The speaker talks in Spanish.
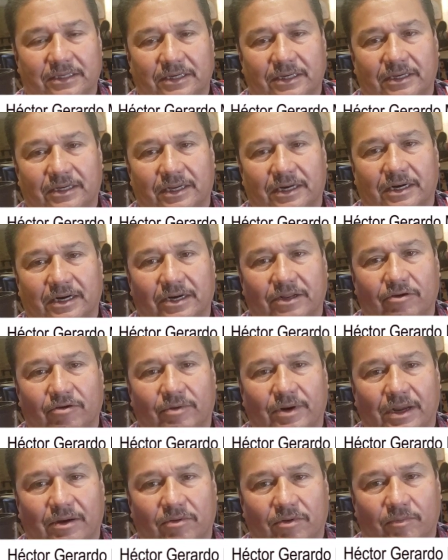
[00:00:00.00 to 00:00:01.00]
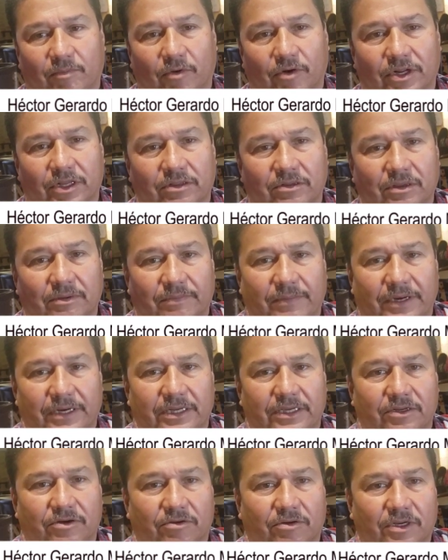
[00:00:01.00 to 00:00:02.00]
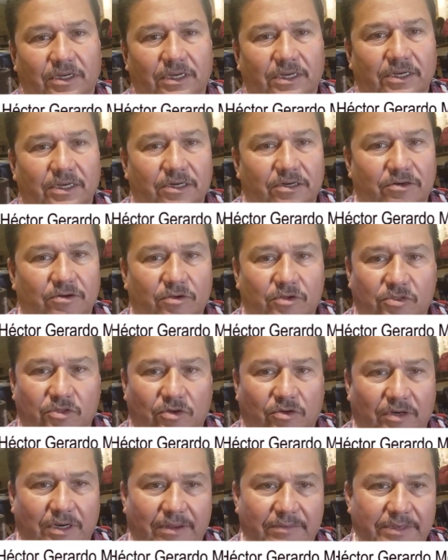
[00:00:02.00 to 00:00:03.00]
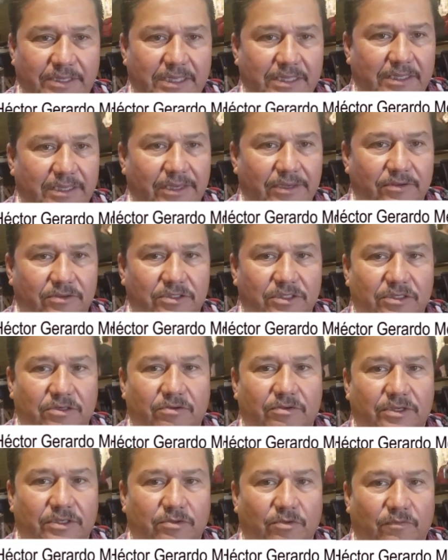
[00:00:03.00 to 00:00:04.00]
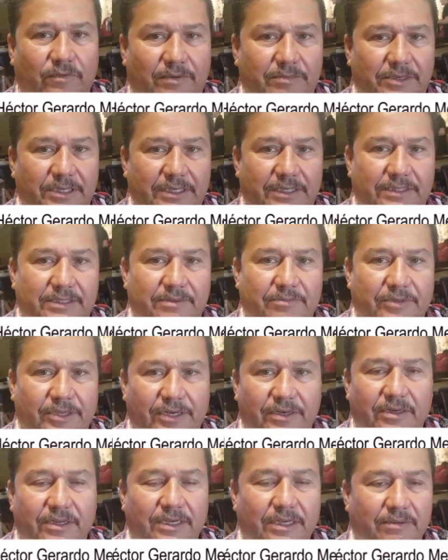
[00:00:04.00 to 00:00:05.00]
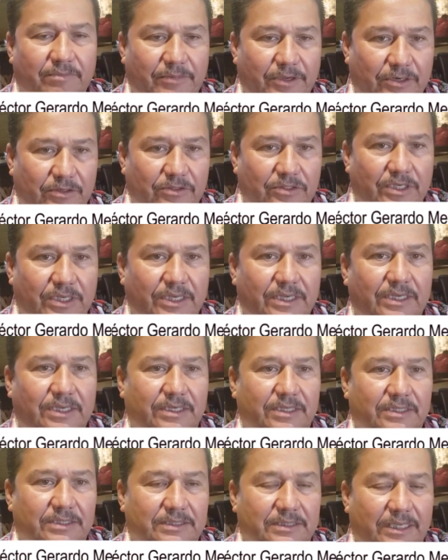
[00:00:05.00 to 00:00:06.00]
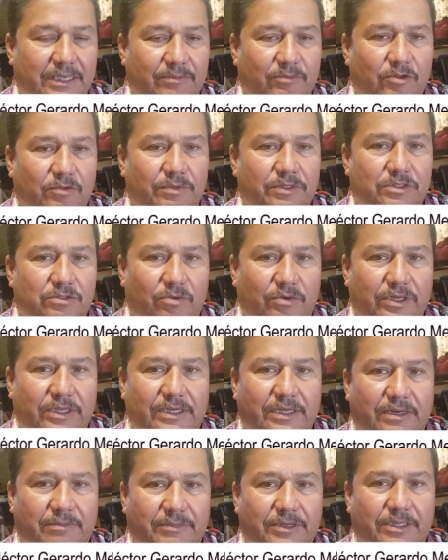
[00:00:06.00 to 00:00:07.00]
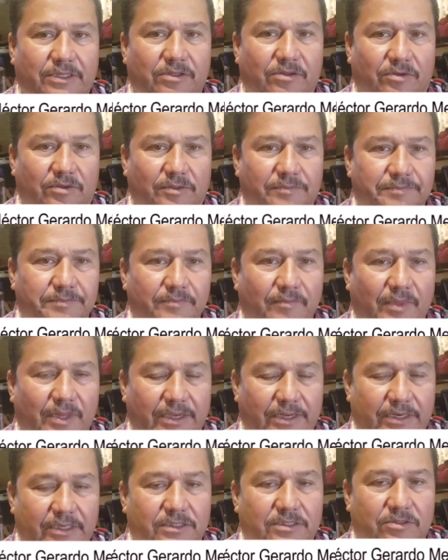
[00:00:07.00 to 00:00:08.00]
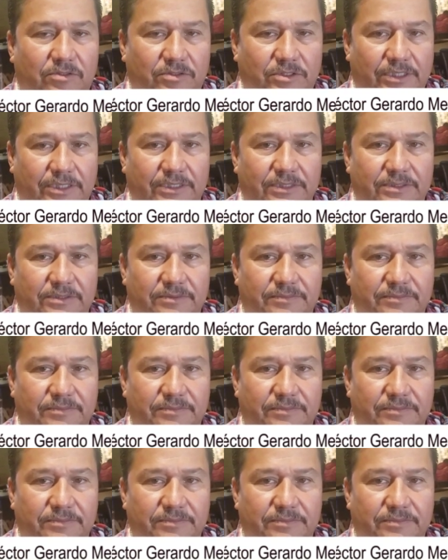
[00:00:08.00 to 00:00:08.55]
al río Bravo poniendo en peligro no solo la vida de ellos, sino de su familia también pero sí hemos visto un incremento en estos días.